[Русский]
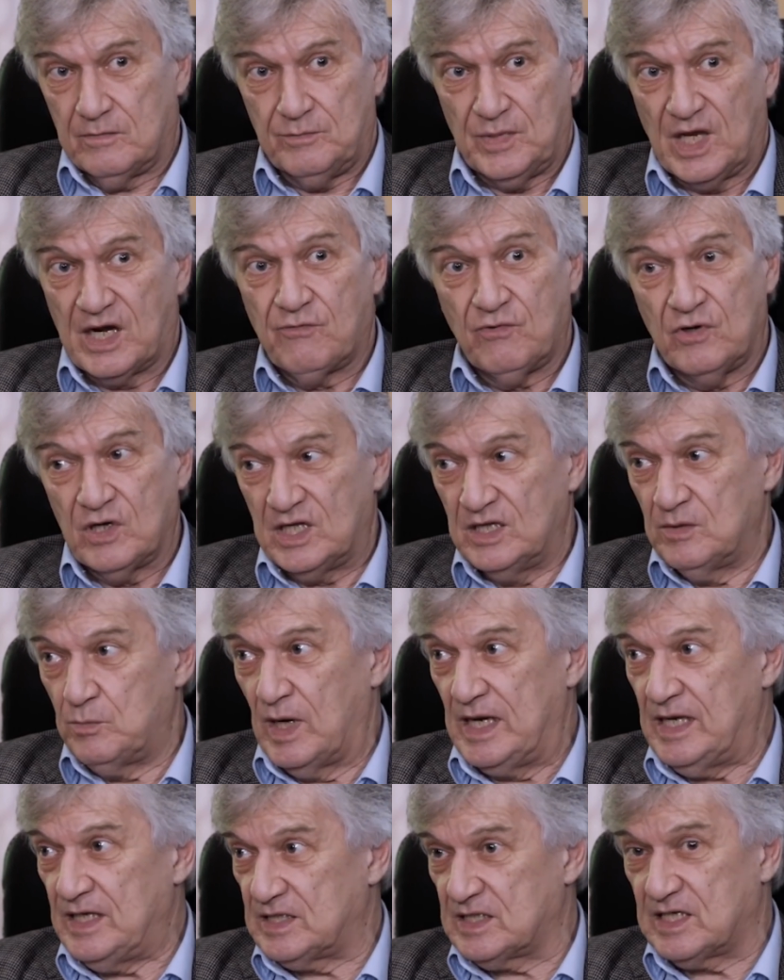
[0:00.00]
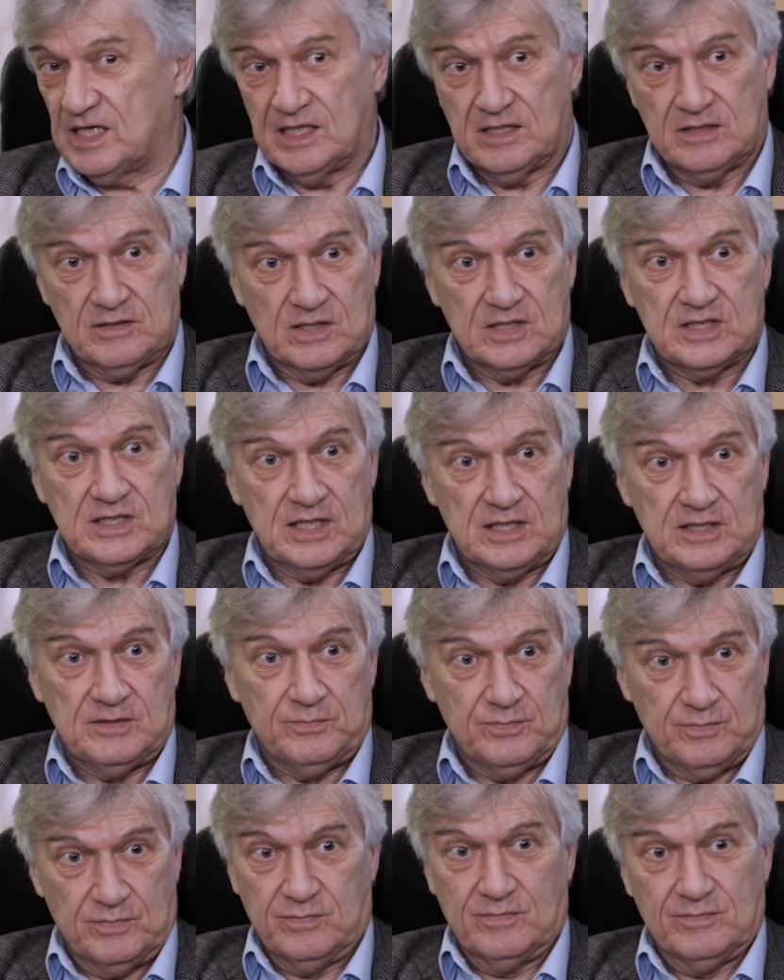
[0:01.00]
мировое глобалистское, так
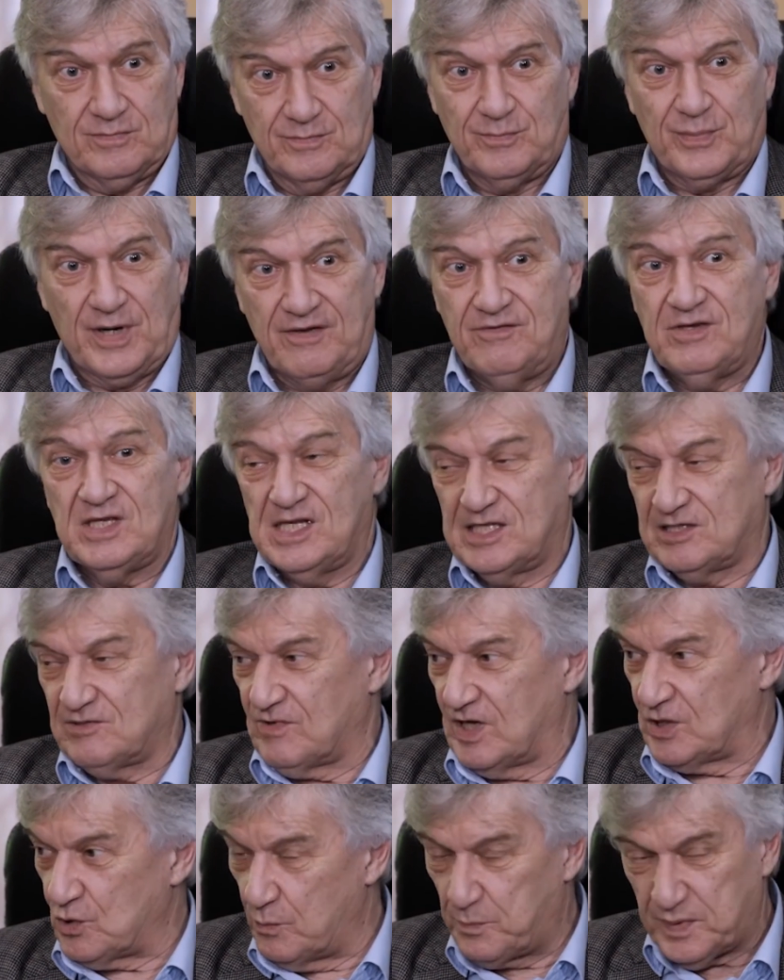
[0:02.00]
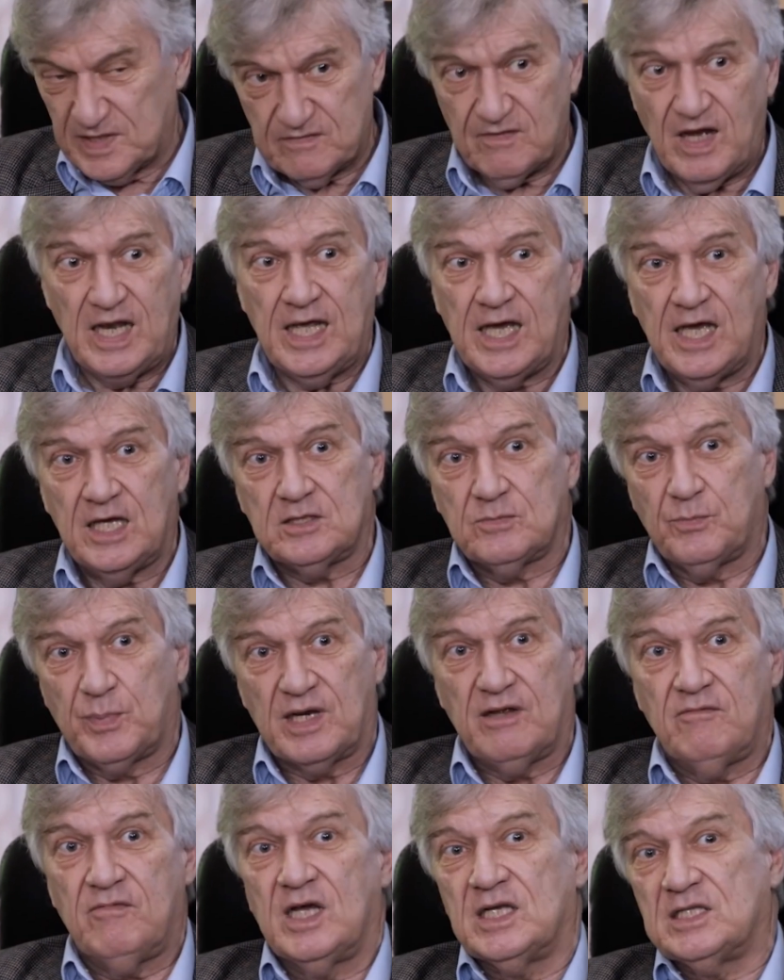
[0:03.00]
сказать, правительство, оно позволяет
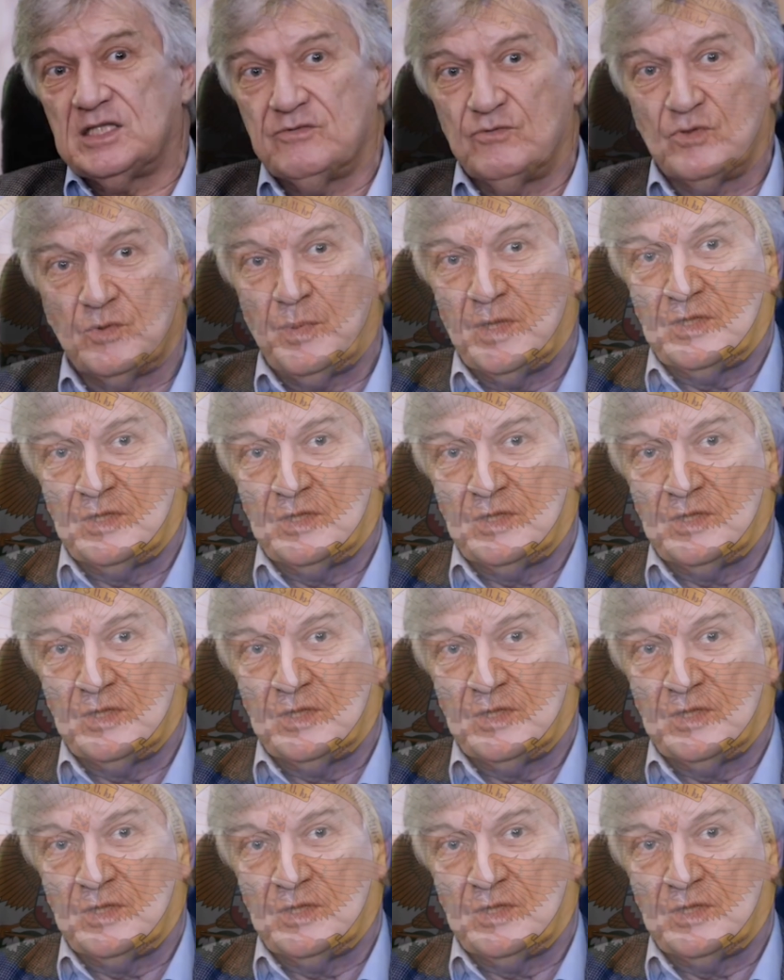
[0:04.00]
проявляться вот